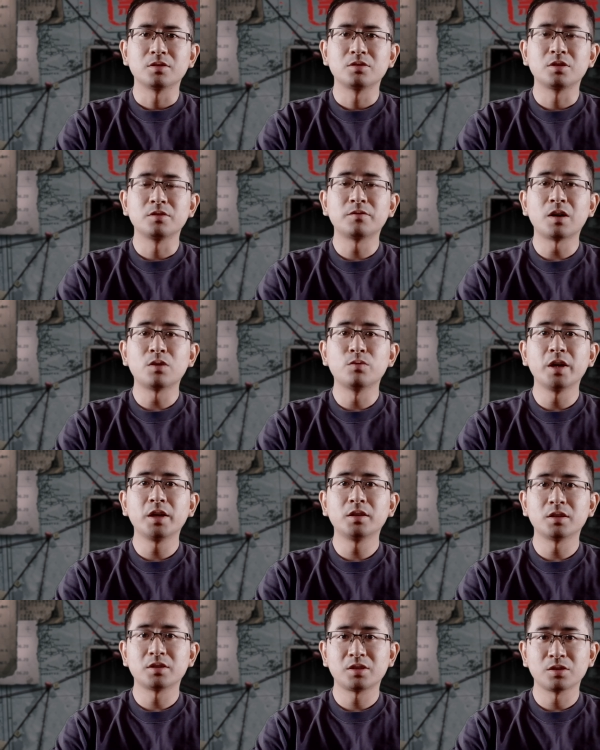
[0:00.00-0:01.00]
警方唯一
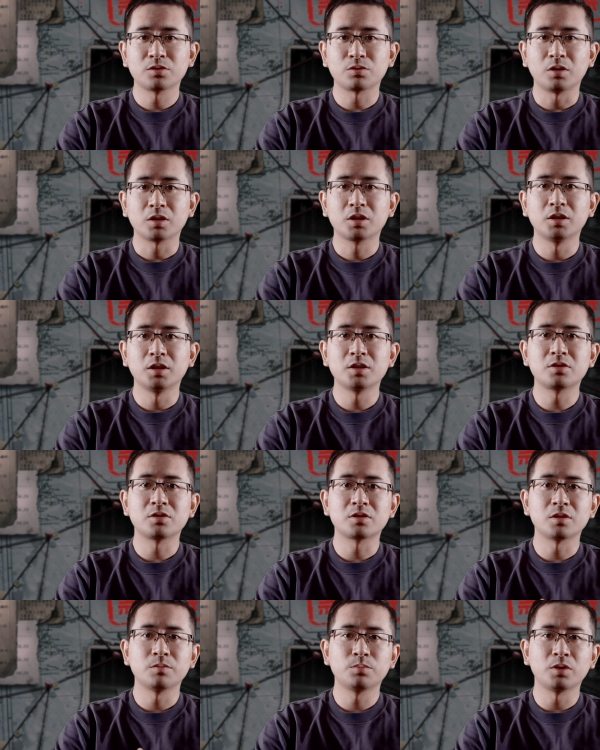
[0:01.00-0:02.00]
的线索可能只
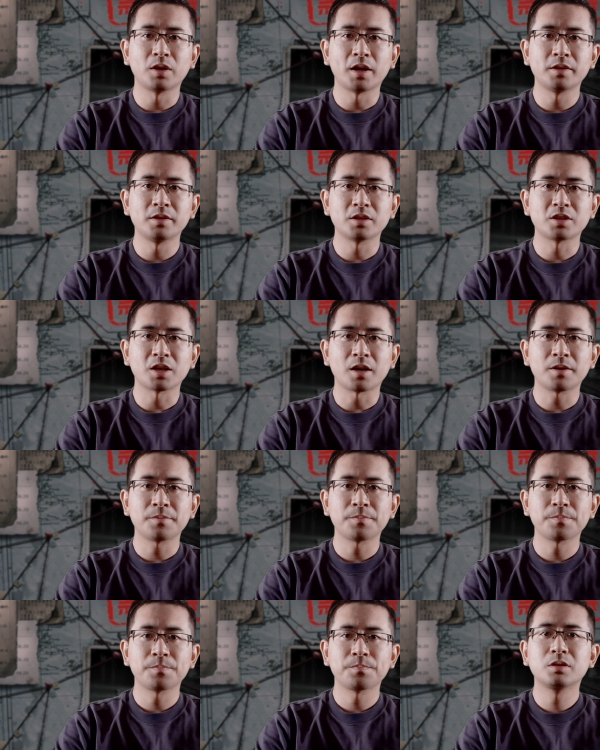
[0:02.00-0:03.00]
剩布莱恩的家。
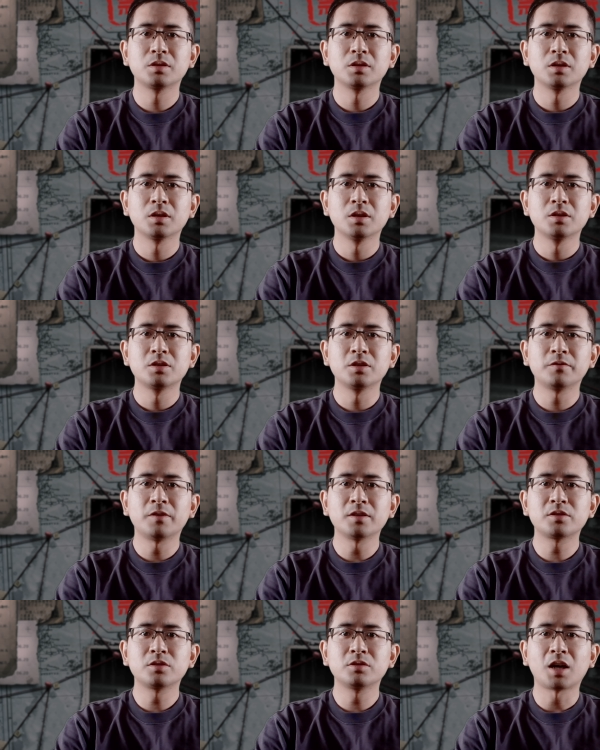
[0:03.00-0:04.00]
警
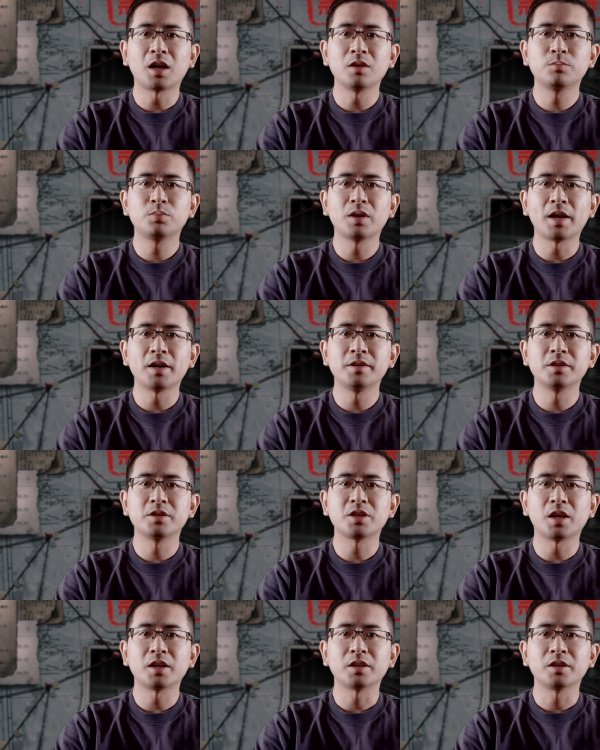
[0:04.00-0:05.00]
方搜查了布莱恩的
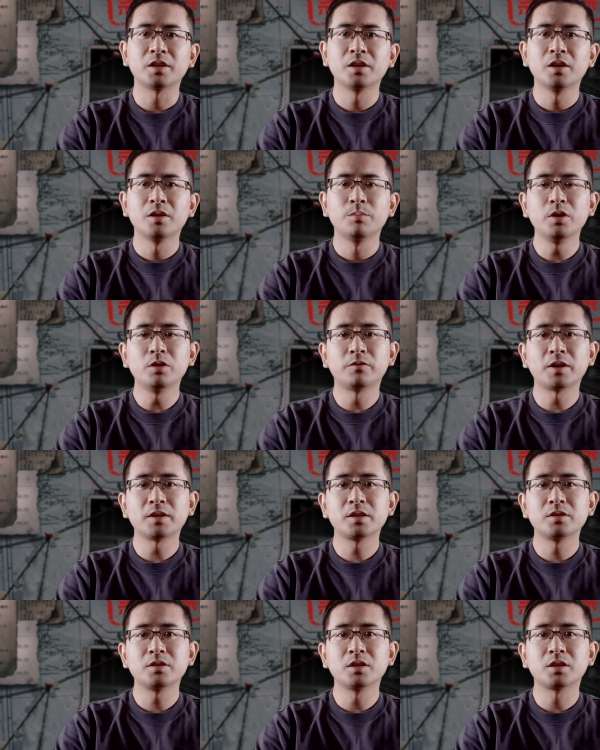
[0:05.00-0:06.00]
家里，没有发
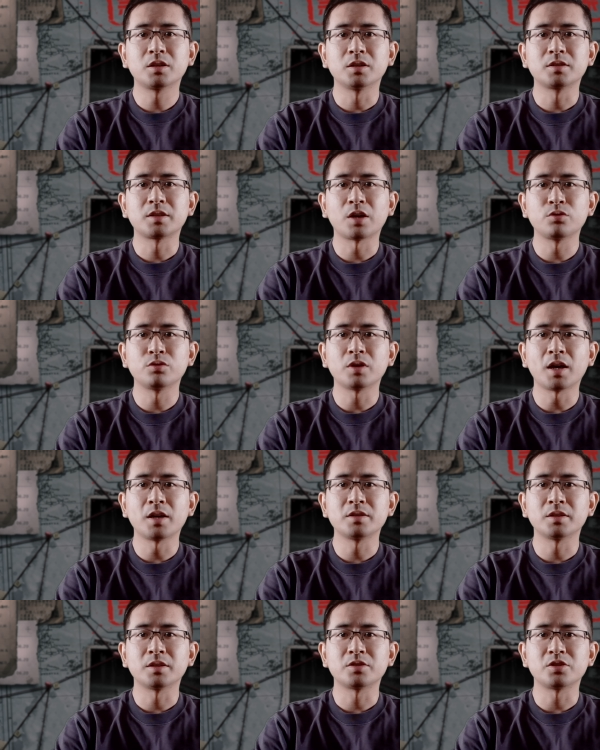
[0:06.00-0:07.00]
现任何参与案
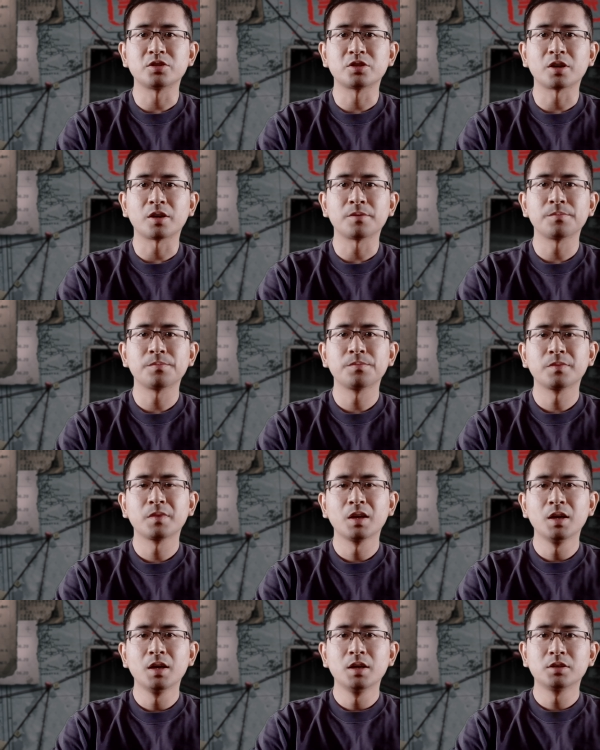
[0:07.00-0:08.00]
件的迹象，
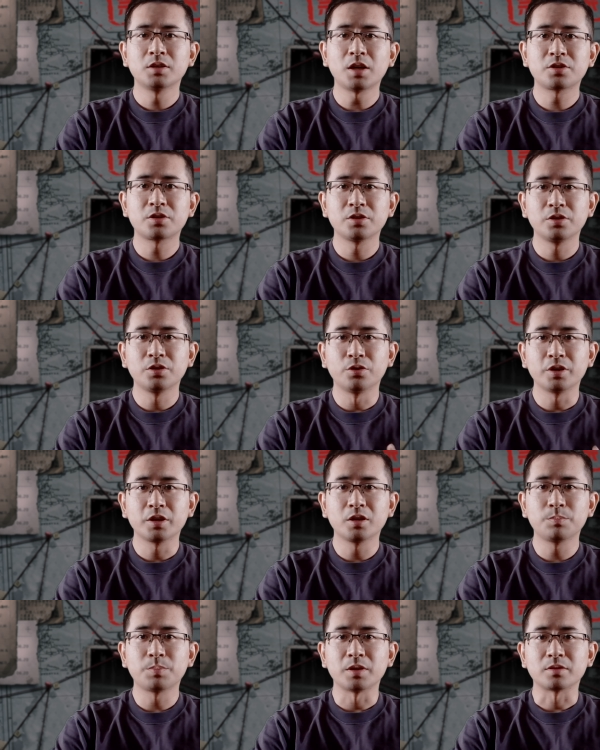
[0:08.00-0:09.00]
但是有一
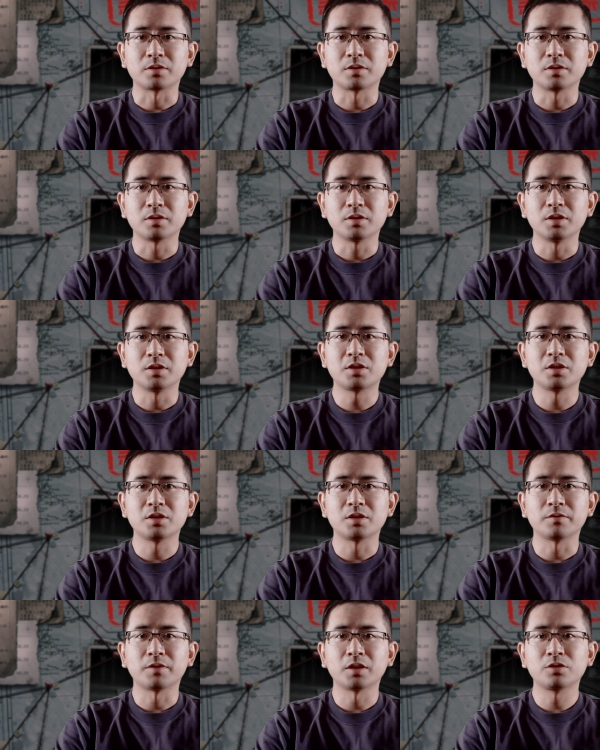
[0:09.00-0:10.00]
个本子引起
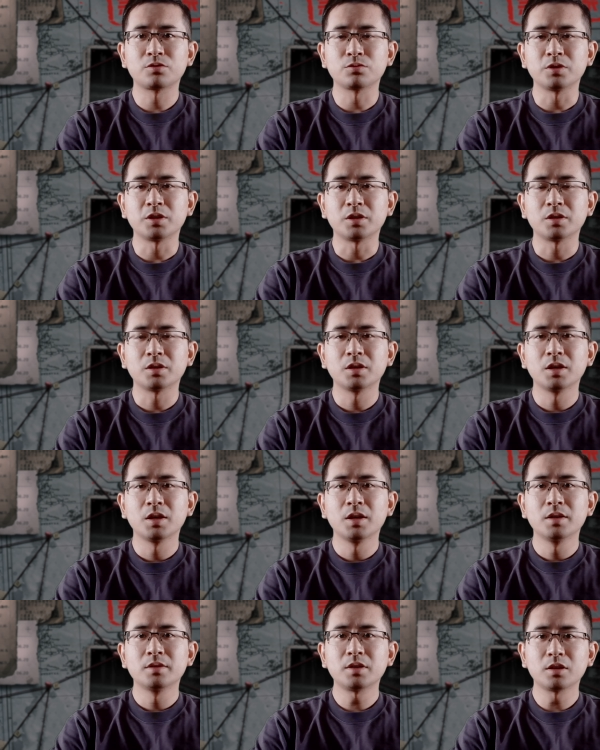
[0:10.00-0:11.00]
警方的注意。
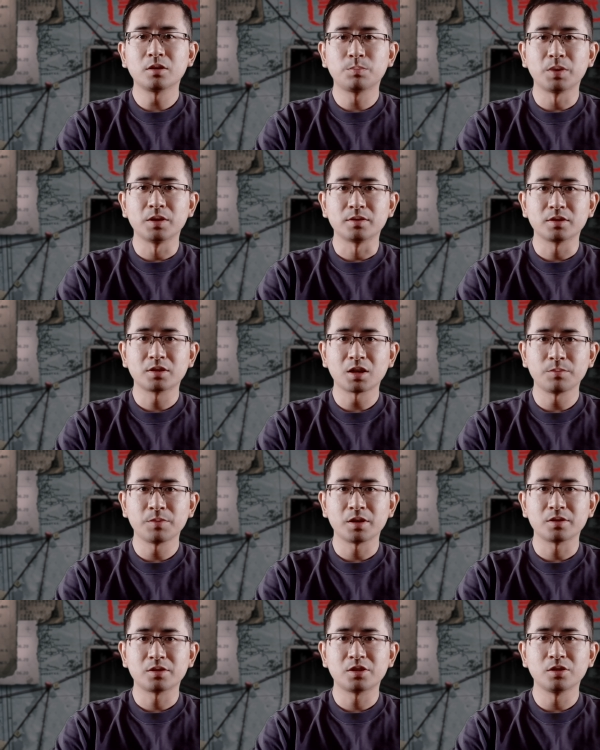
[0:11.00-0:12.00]
这个本子上
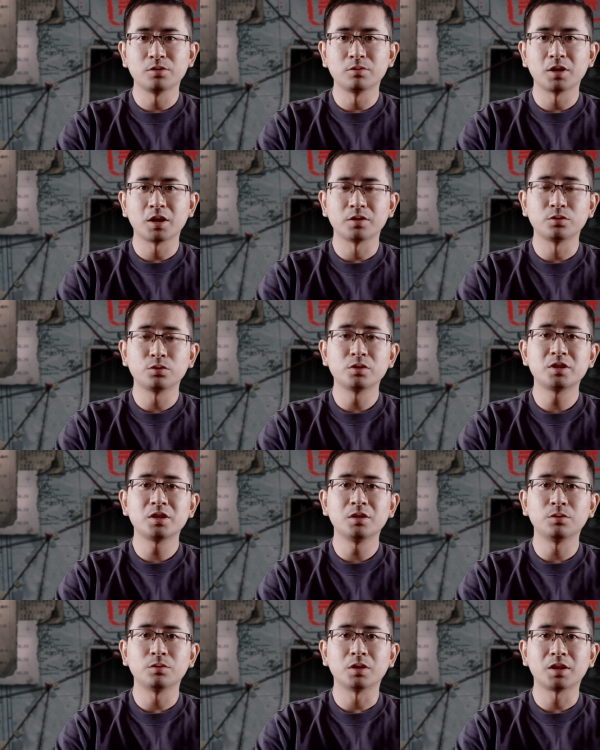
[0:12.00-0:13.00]
面记录了很多
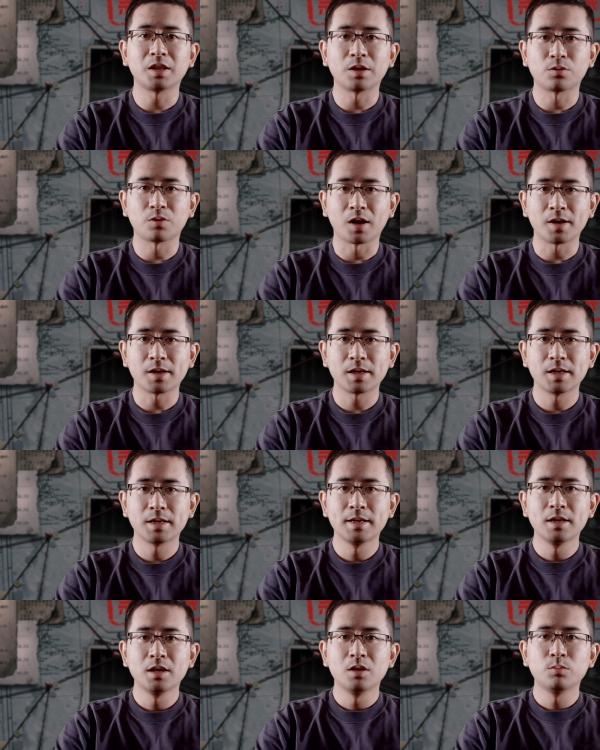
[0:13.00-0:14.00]
妓女的电话。
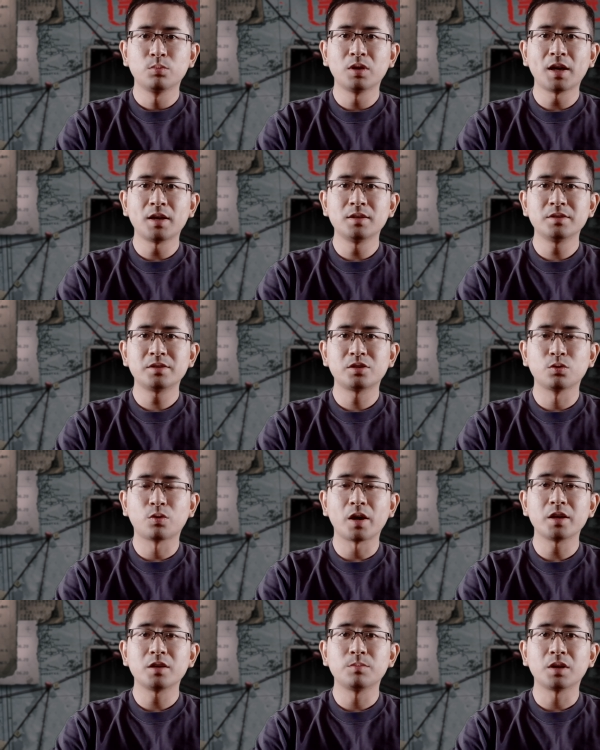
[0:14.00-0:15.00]
布莱恩喜
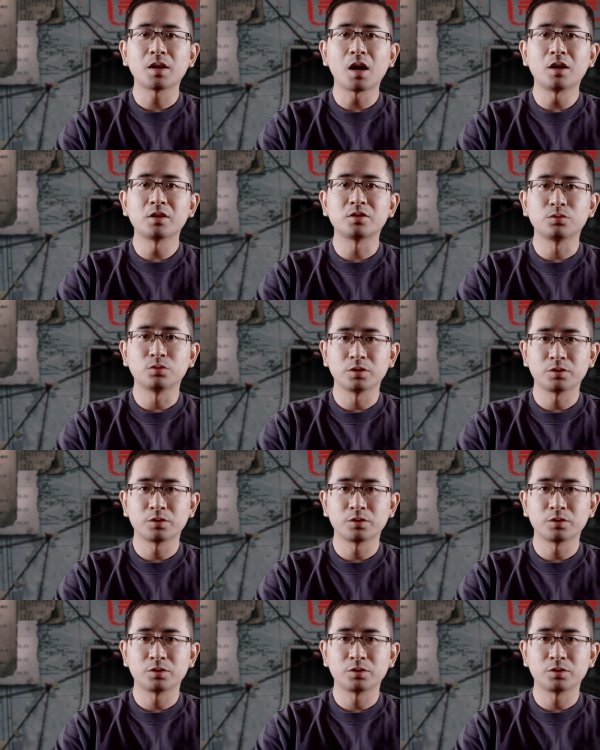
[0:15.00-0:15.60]
欢一名20多